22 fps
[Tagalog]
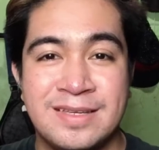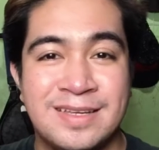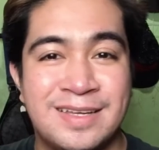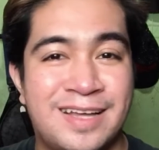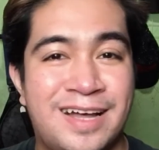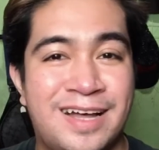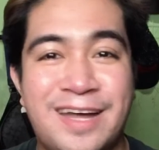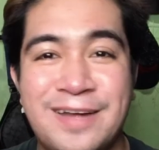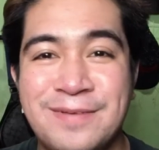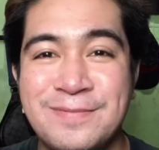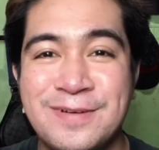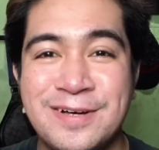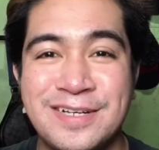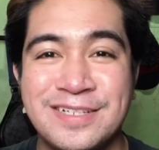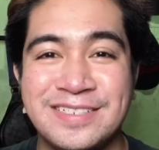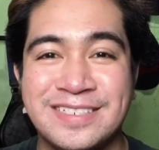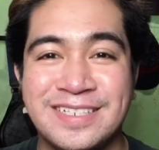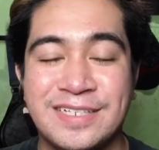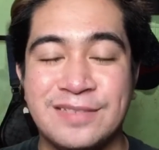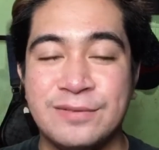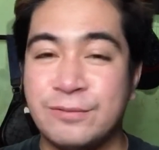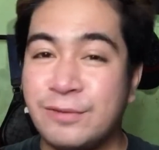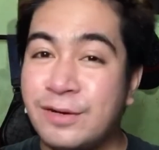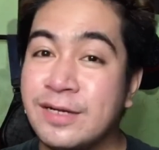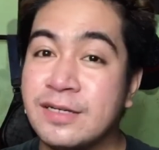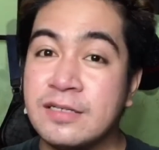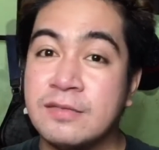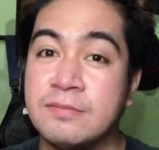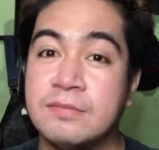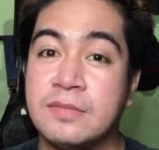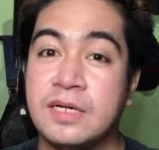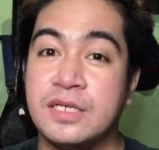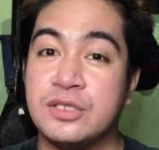Hi mga chan!
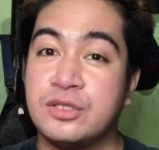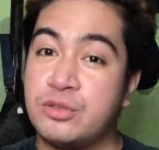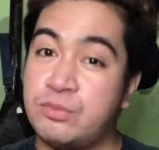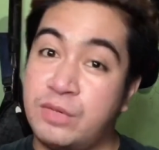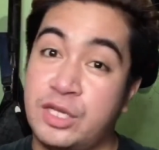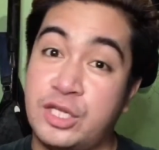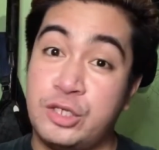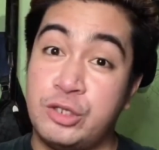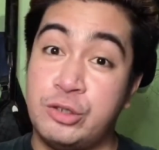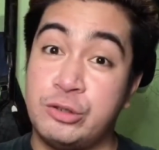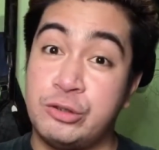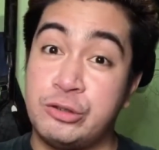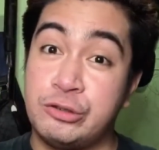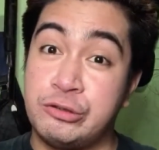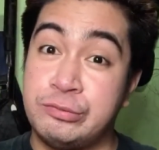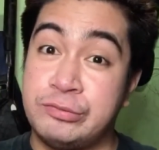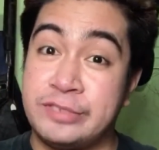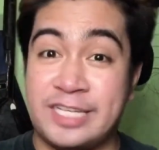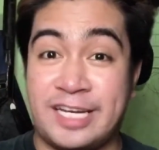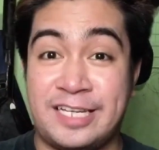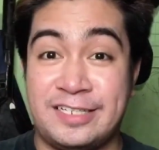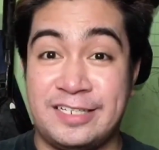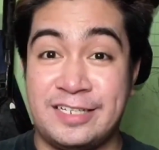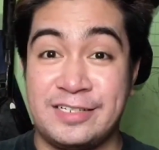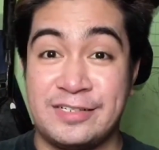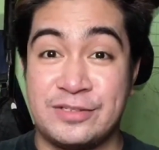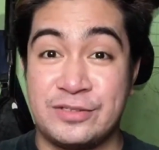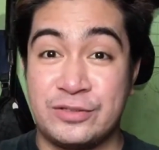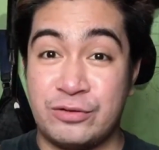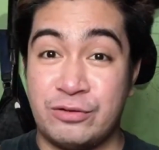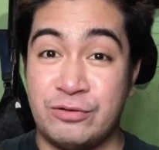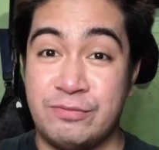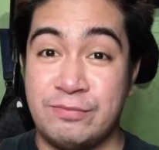Welcome back to my YouTube channel.
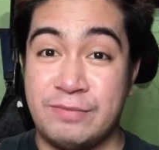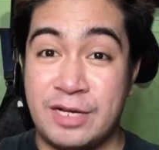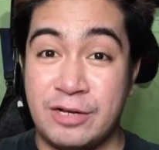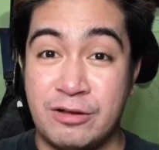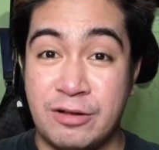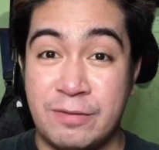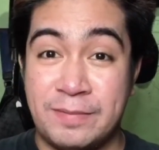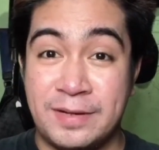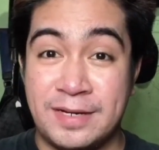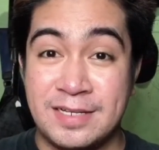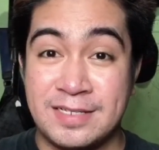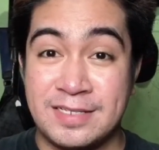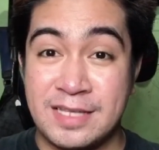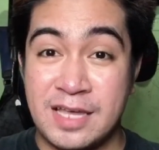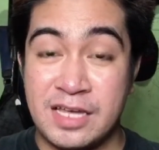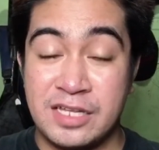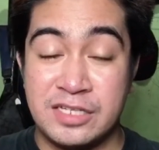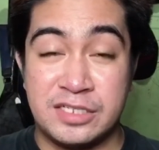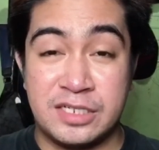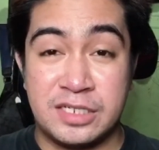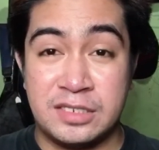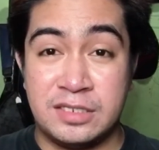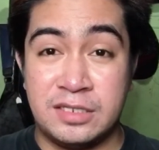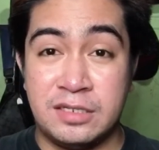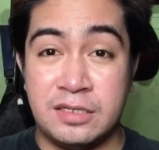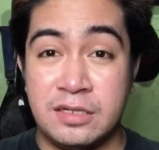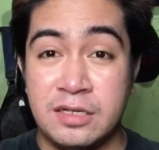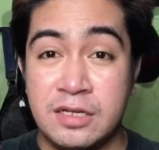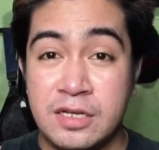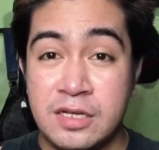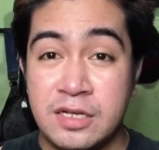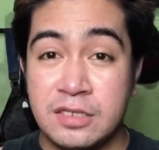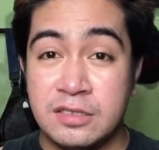So kung bago ka pala sa aking channel,
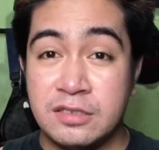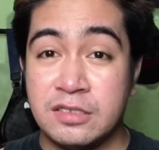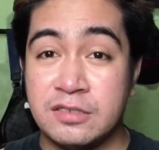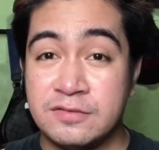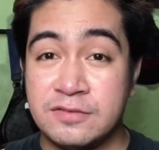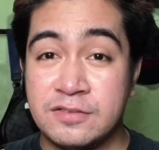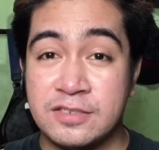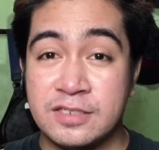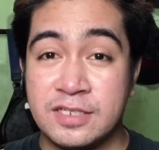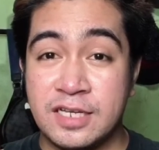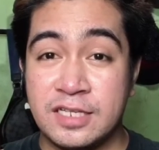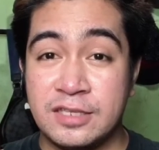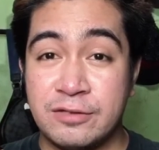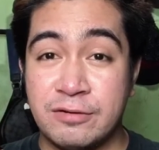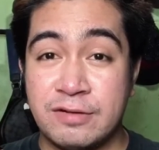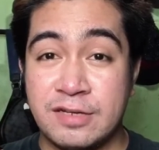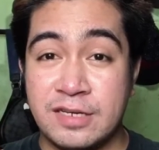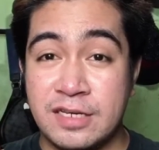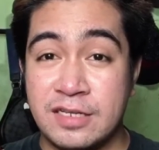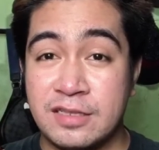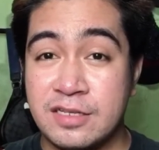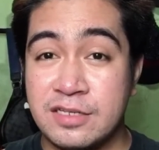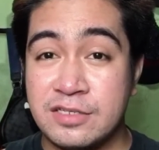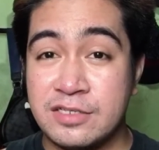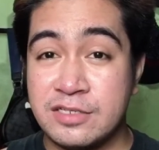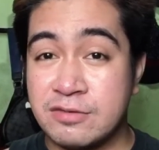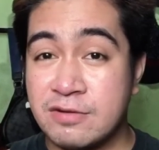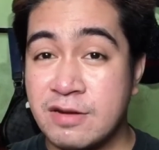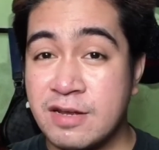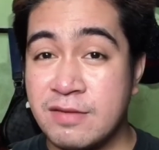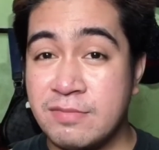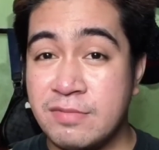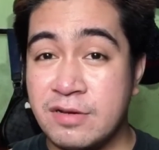don't forget to click the
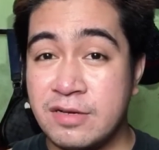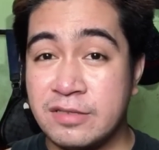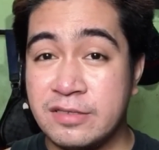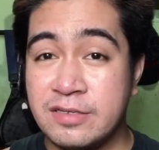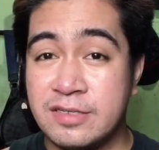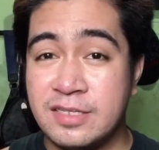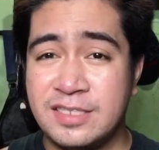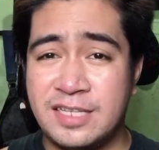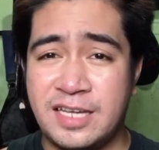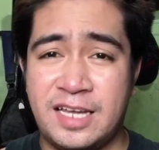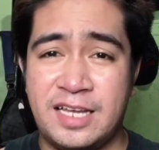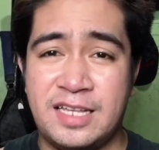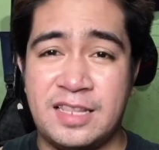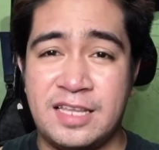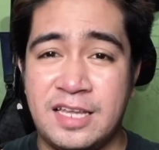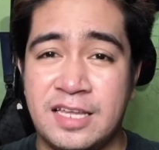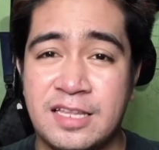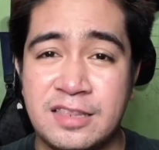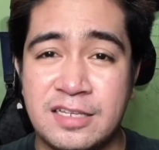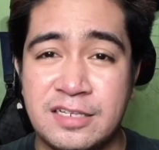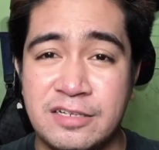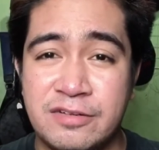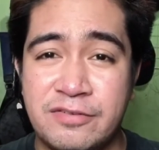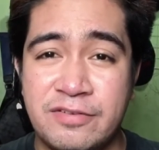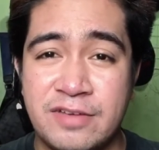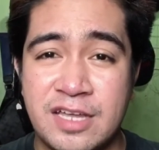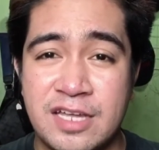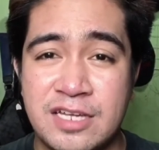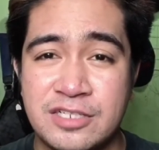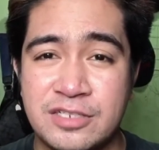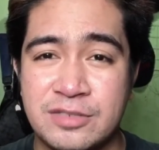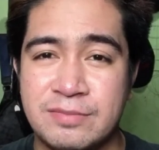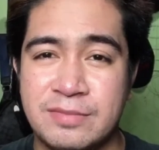subscribe button and hit the
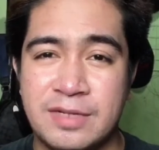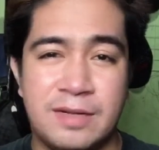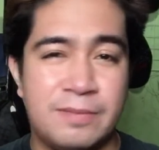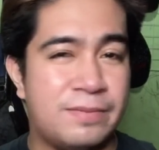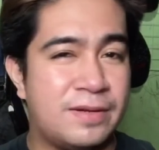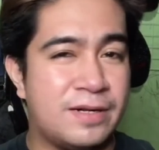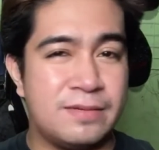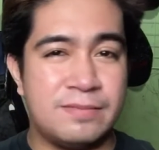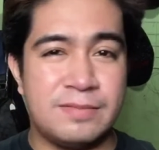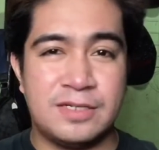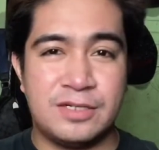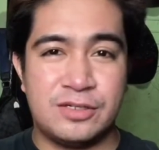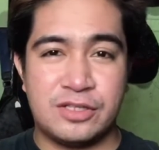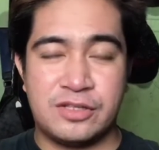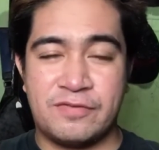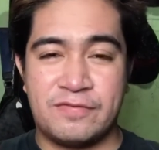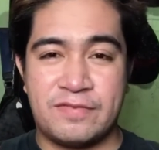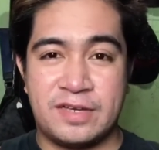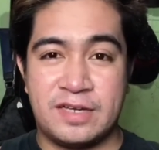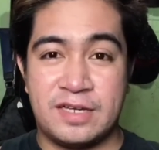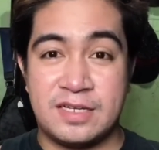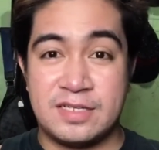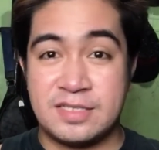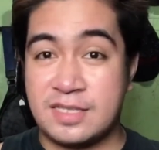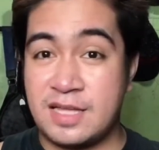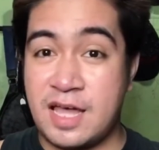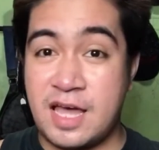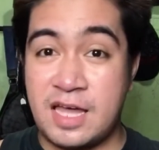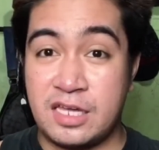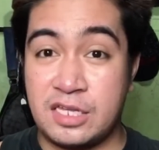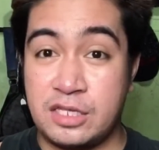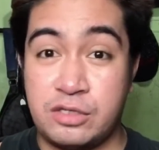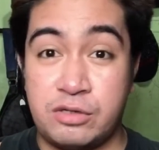notification bell para manotify ka sa
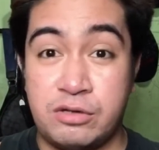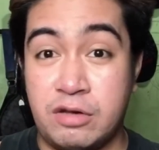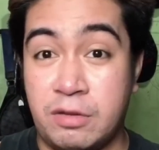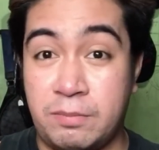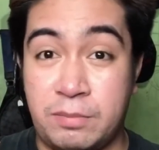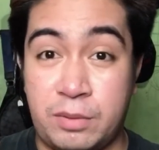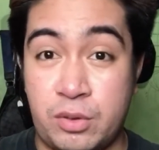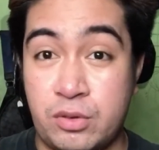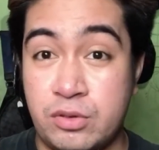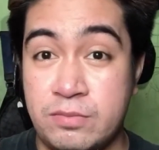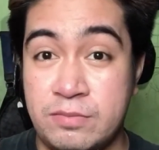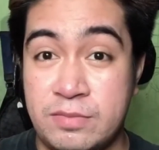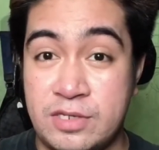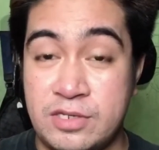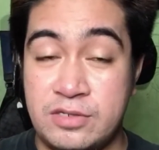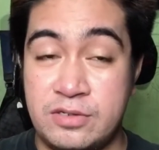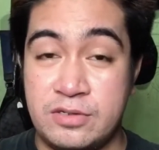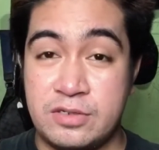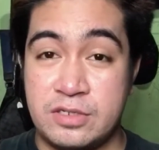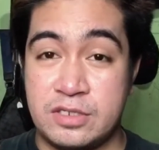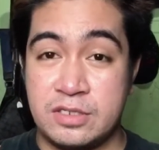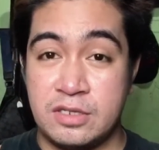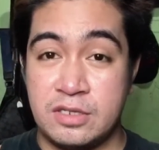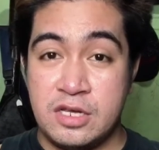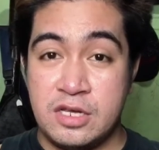aking new uploading videos.